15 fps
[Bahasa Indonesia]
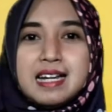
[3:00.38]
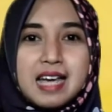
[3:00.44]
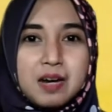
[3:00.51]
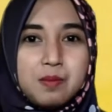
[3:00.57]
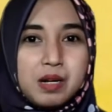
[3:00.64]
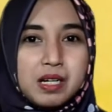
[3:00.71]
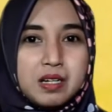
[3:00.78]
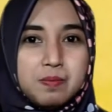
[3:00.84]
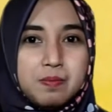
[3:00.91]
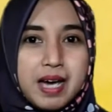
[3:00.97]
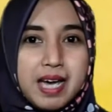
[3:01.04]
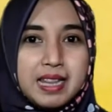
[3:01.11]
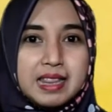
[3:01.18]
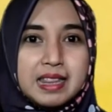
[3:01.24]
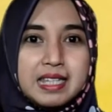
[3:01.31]
dengan
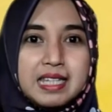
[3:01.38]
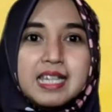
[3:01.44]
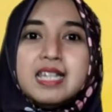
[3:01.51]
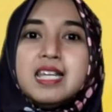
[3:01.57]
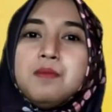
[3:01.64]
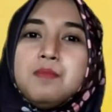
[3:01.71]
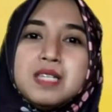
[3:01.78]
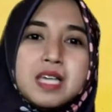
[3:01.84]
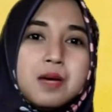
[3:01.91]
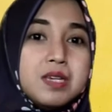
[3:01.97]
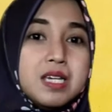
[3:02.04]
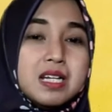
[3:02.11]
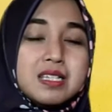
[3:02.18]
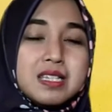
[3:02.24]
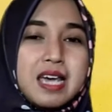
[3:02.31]
berdebat kita bisa
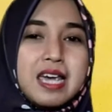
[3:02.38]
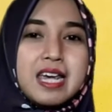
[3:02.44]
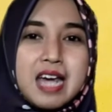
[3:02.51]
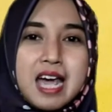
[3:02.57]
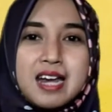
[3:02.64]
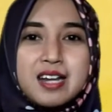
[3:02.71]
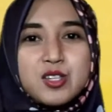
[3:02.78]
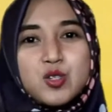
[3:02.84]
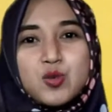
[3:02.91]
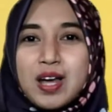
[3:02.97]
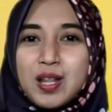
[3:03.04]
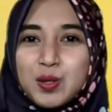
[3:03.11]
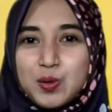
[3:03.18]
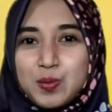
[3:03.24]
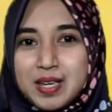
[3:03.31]
menyelesaikan
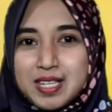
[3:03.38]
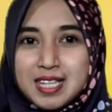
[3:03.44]
suatu